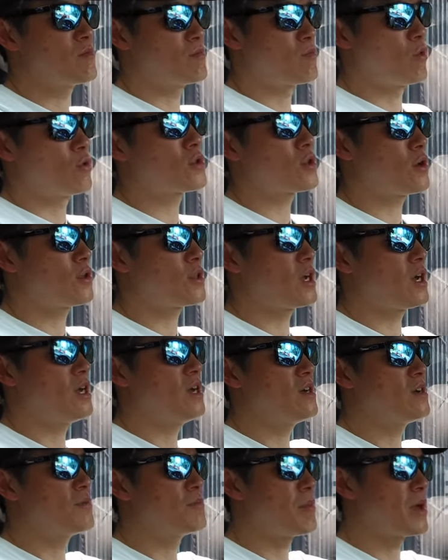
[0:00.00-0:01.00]

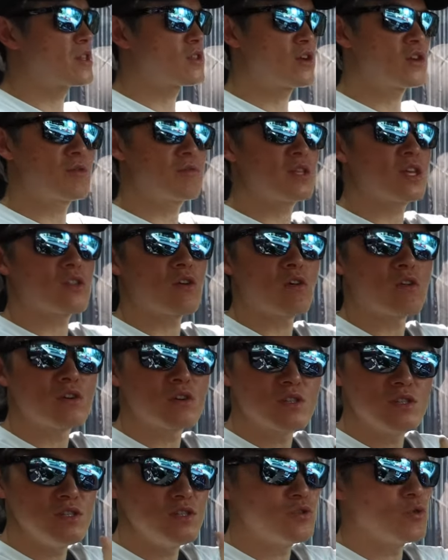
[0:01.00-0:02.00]
모터나 배터리보다 더
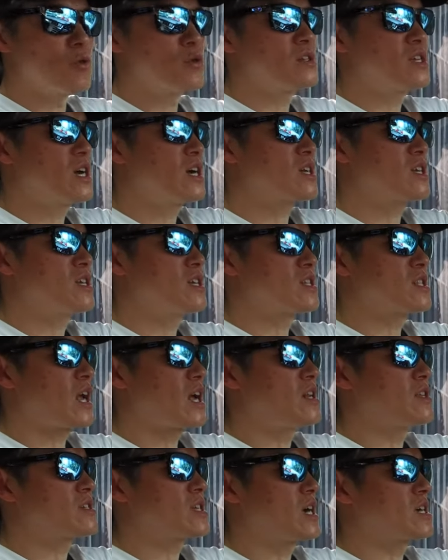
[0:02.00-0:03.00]
큰 용량이
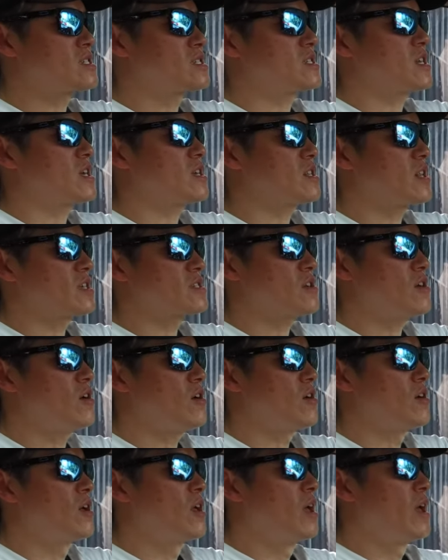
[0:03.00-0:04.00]
장착이
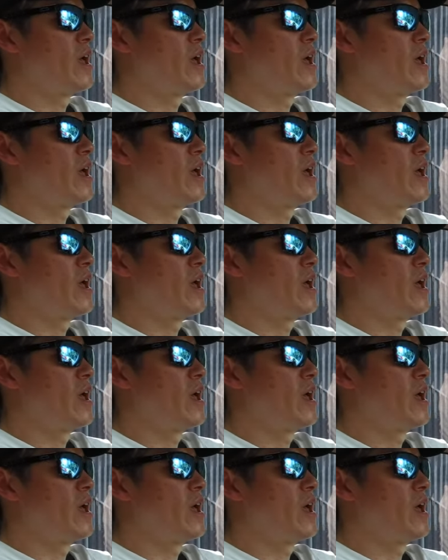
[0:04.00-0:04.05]
돼서